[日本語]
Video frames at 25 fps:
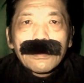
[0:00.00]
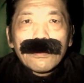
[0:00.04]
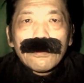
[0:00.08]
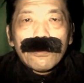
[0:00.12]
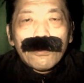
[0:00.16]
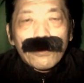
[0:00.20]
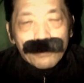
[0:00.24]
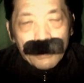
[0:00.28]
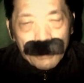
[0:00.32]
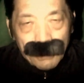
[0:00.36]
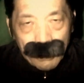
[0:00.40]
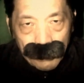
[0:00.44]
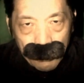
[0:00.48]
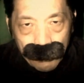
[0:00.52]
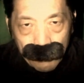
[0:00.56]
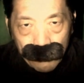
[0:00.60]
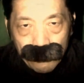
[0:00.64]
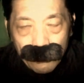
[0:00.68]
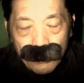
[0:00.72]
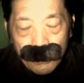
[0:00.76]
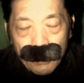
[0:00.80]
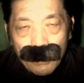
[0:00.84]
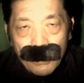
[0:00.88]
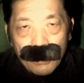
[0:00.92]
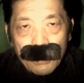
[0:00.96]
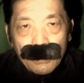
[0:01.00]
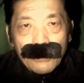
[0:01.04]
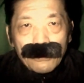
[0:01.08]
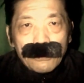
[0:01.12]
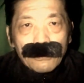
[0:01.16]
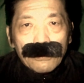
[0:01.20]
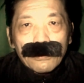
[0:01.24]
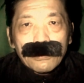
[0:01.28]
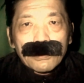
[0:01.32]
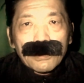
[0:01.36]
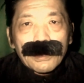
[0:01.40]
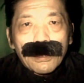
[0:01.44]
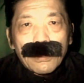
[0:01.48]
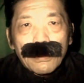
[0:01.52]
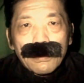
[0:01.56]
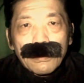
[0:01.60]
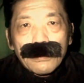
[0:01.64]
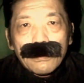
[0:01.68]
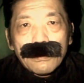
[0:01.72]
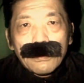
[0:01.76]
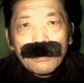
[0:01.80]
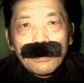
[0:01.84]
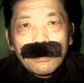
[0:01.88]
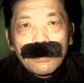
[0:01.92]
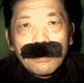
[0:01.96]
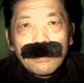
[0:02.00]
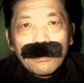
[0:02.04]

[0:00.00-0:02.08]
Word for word: 方じゃないんで、ゆうこさん、